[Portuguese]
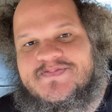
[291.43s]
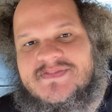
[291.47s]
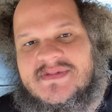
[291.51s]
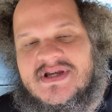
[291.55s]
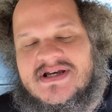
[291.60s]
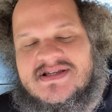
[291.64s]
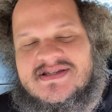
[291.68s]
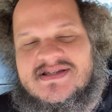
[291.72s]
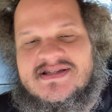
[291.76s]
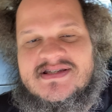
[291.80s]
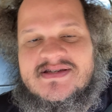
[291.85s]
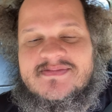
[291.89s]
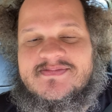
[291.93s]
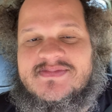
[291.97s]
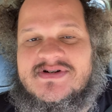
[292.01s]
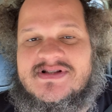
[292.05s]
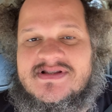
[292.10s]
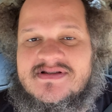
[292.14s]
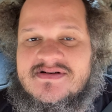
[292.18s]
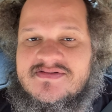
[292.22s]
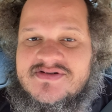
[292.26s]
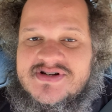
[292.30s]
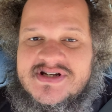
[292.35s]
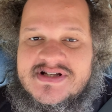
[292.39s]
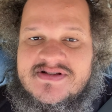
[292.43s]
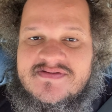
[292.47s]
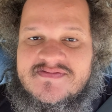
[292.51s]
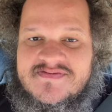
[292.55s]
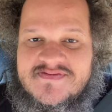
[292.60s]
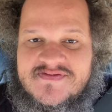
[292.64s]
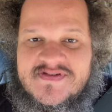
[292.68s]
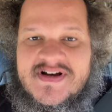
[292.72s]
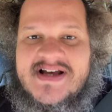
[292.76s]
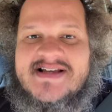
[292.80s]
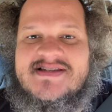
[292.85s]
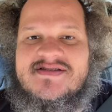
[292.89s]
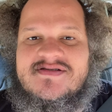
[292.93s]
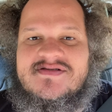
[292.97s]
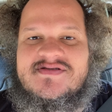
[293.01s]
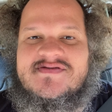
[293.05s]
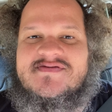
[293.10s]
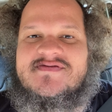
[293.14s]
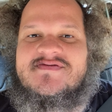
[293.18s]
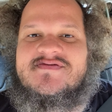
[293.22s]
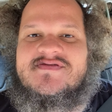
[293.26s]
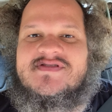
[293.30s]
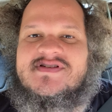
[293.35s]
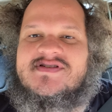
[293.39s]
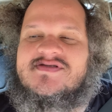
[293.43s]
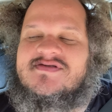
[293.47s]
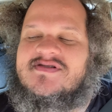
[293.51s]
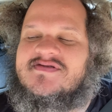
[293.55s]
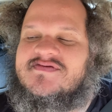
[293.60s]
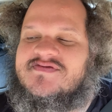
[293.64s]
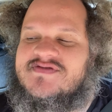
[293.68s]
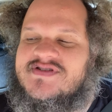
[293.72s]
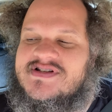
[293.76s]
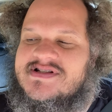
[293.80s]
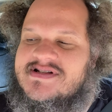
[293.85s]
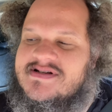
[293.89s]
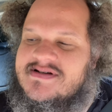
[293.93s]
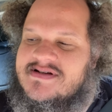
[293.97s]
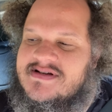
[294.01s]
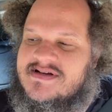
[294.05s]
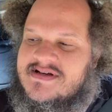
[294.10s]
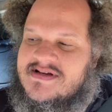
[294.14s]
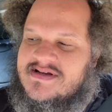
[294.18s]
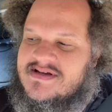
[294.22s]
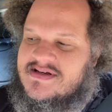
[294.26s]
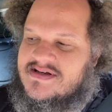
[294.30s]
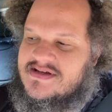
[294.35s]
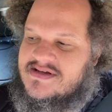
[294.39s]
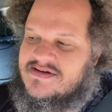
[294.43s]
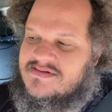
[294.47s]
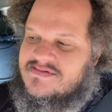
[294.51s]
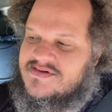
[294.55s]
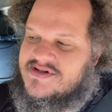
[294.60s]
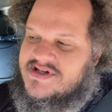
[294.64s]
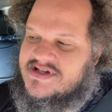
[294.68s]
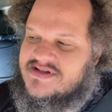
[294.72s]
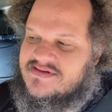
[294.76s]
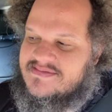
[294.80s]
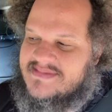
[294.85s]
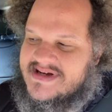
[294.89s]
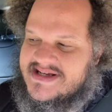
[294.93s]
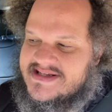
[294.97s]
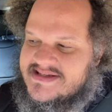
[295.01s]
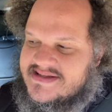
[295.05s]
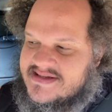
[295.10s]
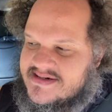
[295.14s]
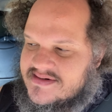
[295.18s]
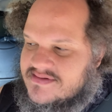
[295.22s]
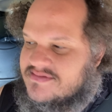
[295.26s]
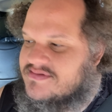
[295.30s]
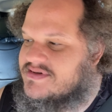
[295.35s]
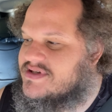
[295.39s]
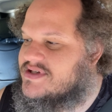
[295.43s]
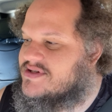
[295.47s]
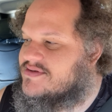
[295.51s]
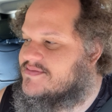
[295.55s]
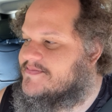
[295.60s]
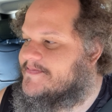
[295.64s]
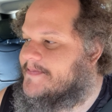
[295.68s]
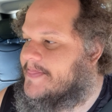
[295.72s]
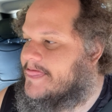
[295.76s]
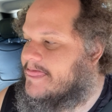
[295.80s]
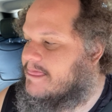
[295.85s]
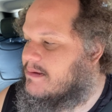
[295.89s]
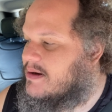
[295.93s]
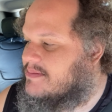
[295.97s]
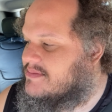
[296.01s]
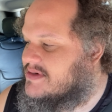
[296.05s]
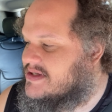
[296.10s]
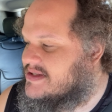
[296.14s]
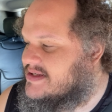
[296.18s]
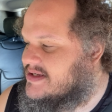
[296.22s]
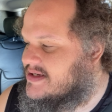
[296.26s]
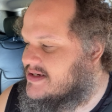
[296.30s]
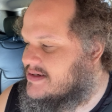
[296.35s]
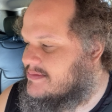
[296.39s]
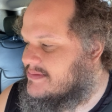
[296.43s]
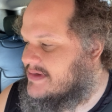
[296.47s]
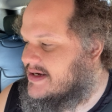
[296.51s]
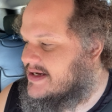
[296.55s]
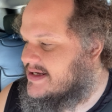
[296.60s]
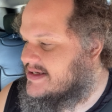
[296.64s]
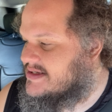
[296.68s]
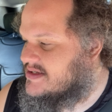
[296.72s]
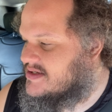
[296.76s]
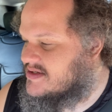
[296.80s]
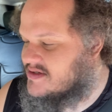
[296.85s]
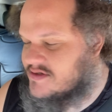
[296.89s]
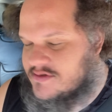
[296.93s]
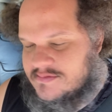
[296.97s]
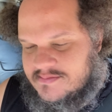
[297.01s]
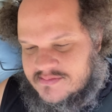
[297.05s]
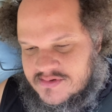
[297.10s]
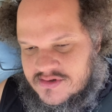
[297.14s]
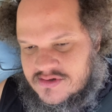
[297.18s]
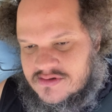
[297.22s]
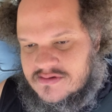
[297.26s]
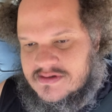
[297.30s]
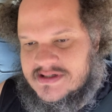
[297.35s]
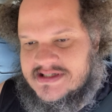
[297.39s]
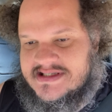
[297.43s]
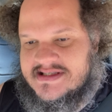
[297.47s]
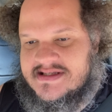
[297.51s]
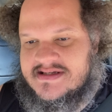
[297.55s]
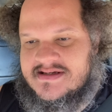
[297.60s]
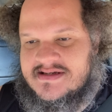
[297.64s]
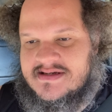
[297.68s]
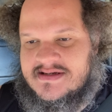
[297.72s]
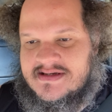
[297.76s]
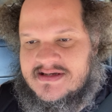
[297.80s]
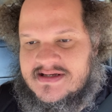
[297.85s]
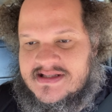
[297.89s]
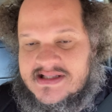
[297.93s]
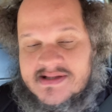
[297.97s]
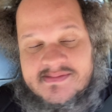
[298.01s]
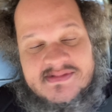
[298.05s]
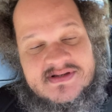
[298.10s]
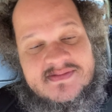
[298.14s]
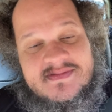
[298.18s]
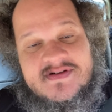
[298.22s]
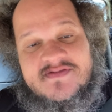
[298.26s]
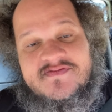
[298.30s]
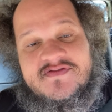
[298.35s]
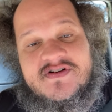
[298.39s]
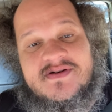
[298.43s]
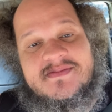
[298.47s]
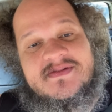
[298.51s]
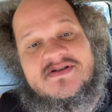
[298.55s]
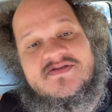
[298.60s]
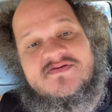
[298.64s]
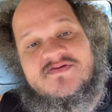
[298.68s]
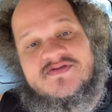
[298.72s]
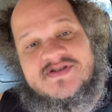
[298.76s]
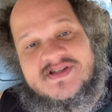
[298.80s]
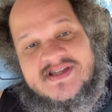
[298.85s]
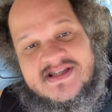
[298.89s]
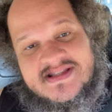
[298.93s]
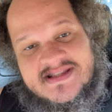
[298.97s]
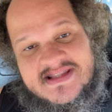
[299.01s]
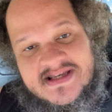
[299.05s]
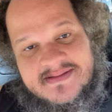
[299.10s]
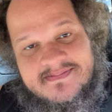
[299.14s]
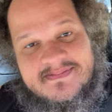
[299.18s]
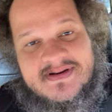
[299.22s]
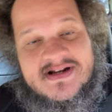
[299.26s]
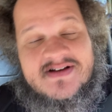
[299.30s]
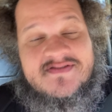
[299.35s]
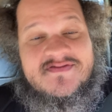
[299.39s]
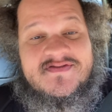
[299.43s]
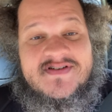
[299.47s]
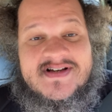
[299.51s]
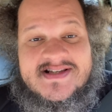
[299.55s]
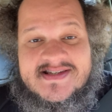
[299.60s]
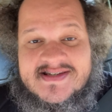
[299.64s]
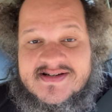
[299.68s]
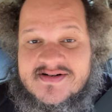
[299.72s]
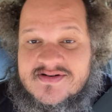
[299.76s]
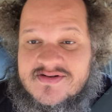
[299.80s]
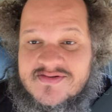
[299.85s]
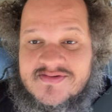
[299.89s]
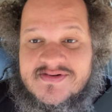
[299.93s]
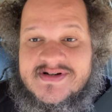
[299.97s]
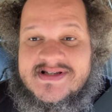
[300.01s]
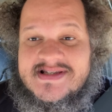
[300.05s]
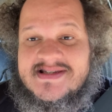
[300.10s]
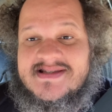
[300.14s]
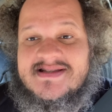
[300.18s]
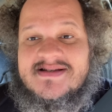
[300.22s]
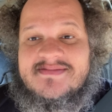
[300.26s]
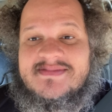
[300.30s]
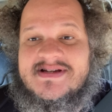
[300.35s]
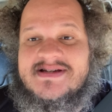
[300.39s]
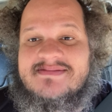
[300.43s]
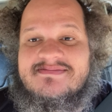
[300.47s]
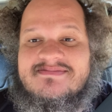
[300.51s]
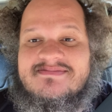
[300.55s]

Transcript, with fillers: Às vezes você pode ter um jeito fácil de viver a sua vida, um jeito mais tranquilo, uma maneira mais de boas, né? Da mesma forma que você tem para fazer coisas também.